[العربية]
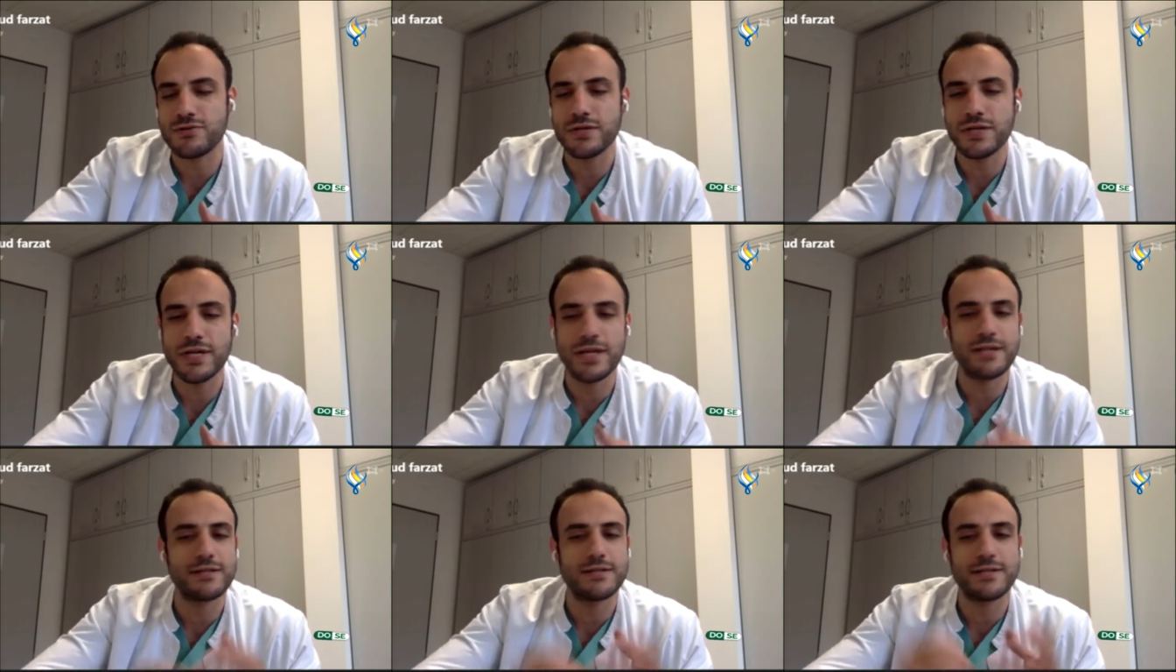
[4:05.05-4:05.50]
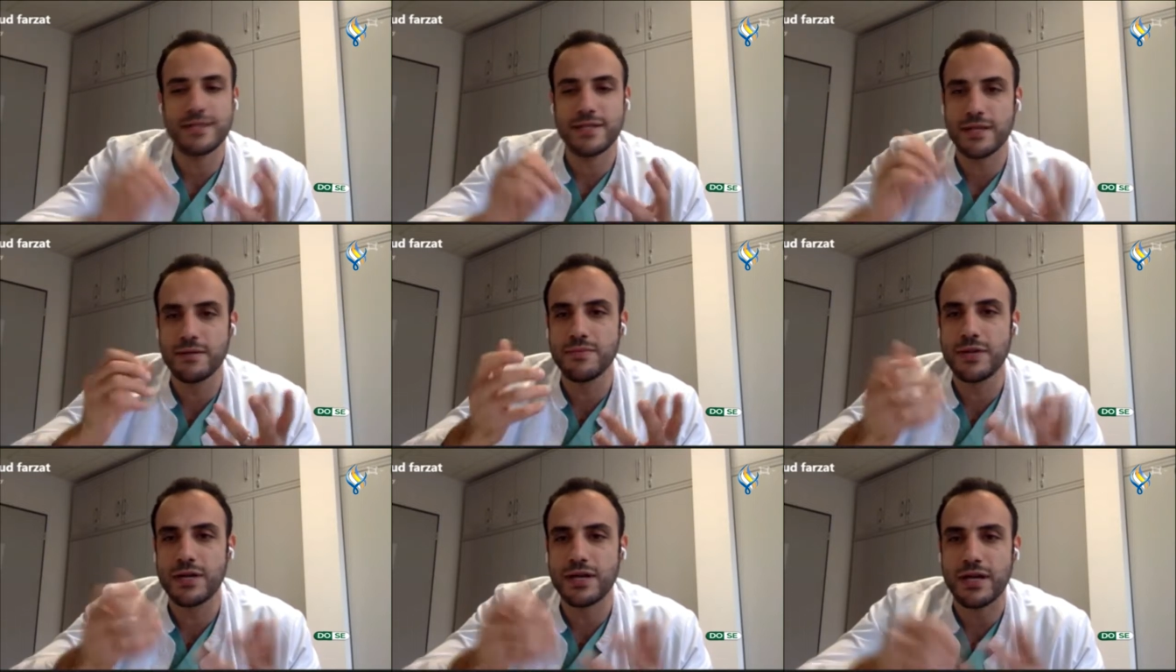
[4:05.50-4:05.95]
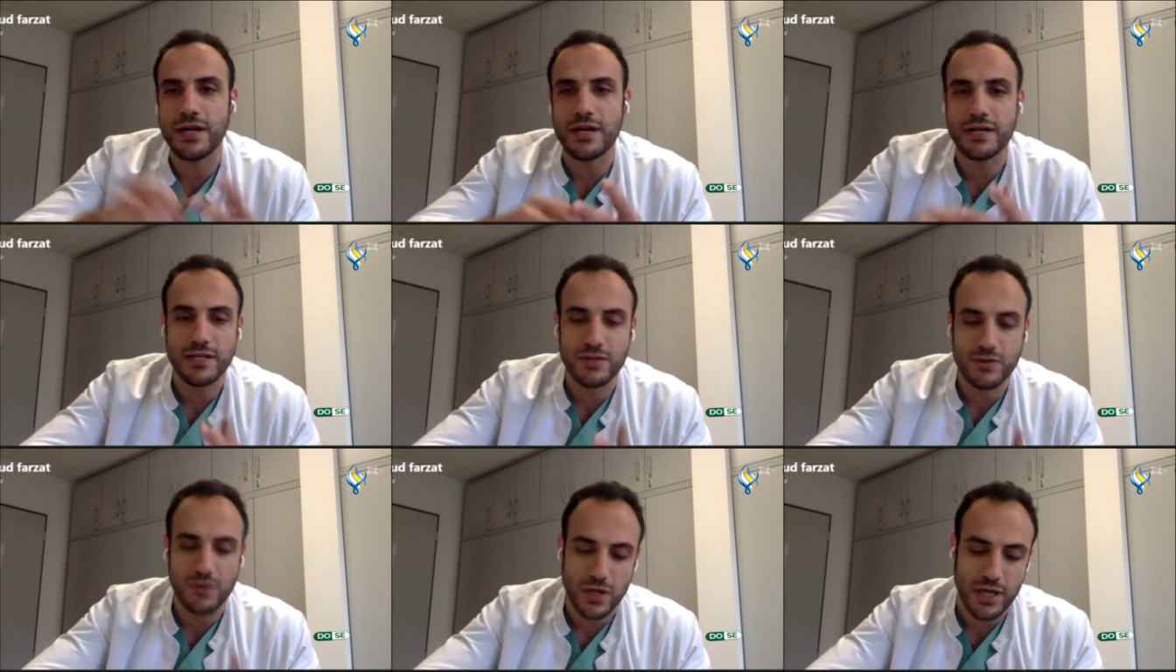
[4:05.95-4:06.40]
وهن سمبل
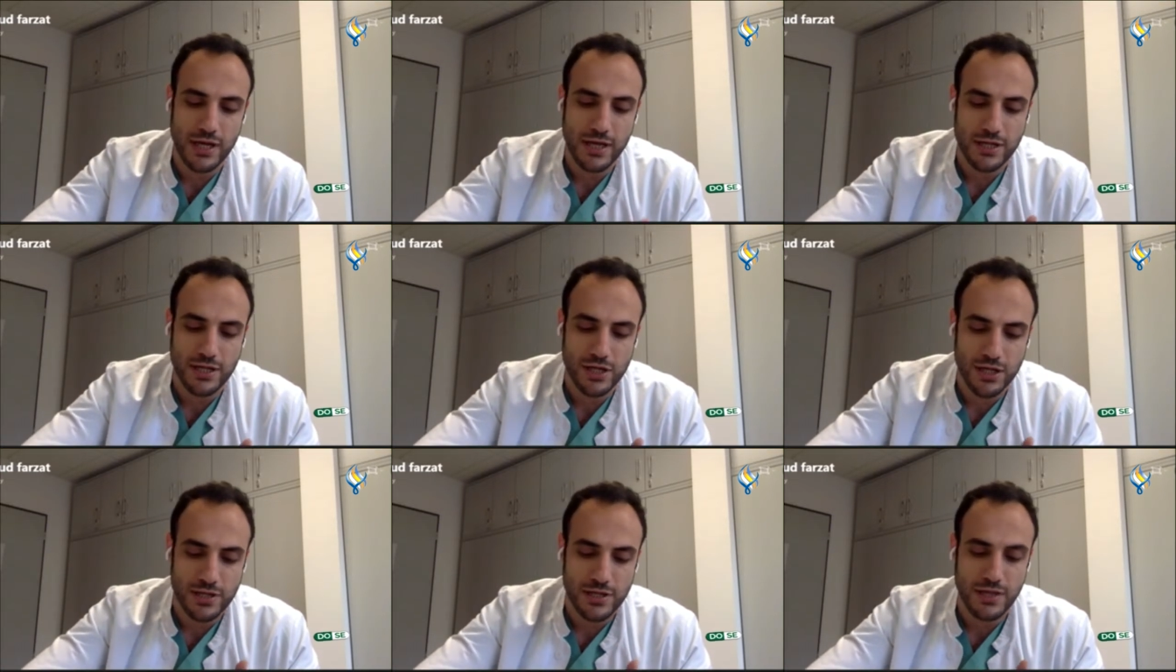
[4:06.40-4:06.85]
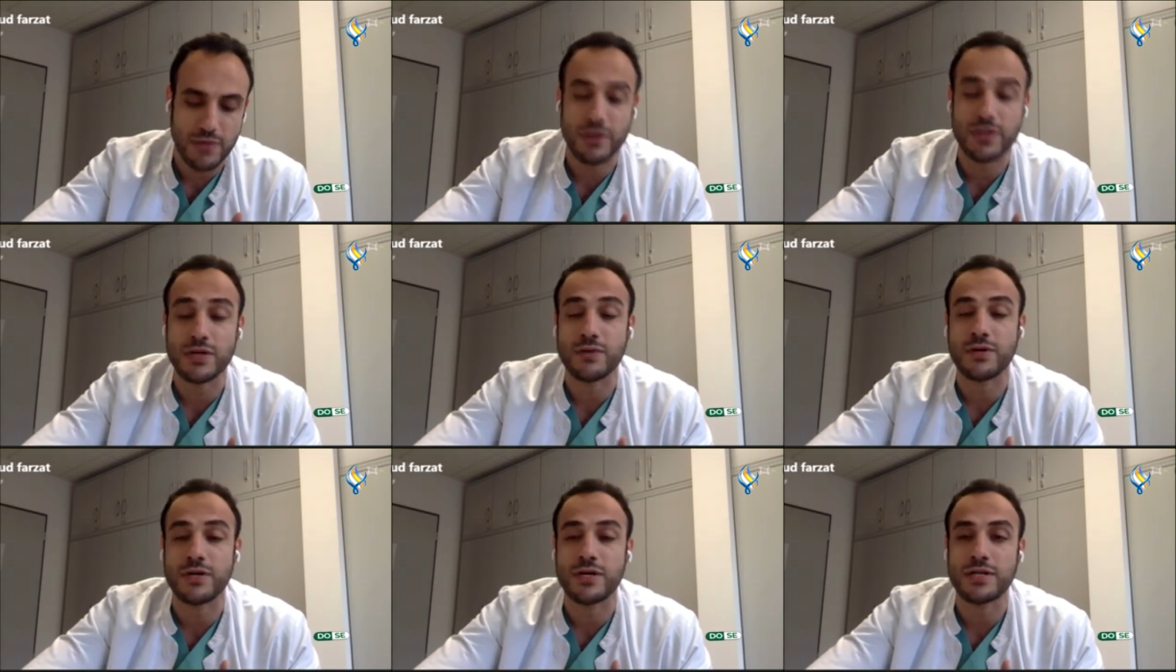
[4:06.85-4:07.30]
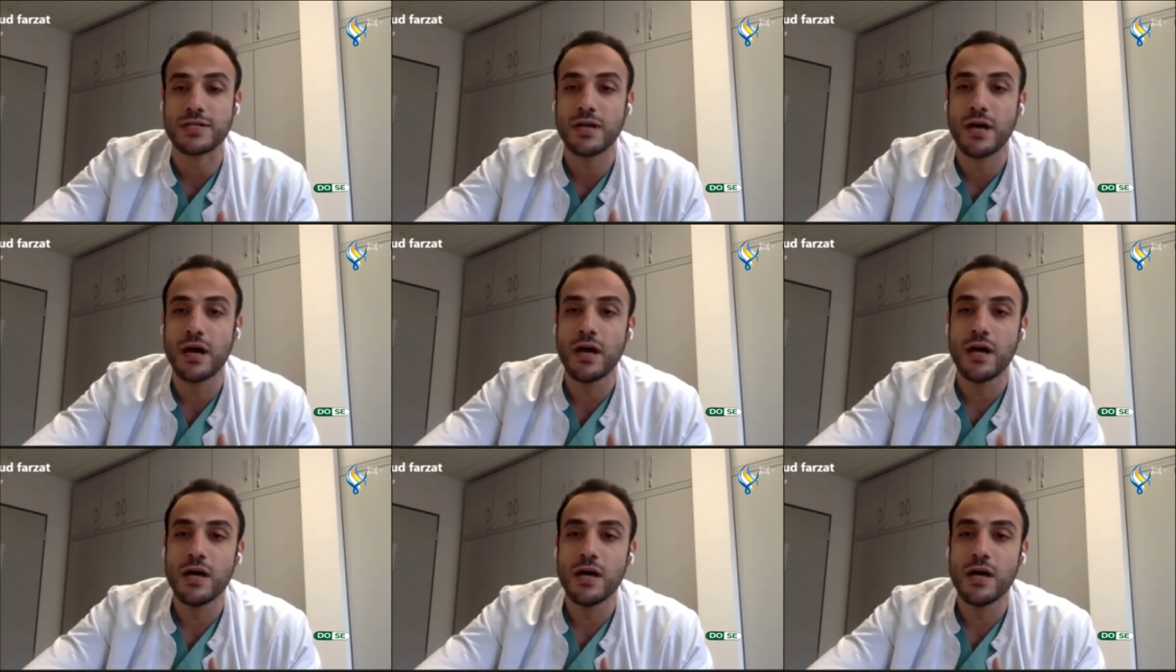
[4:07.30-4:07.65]
يعني دوك اجهزه وادوات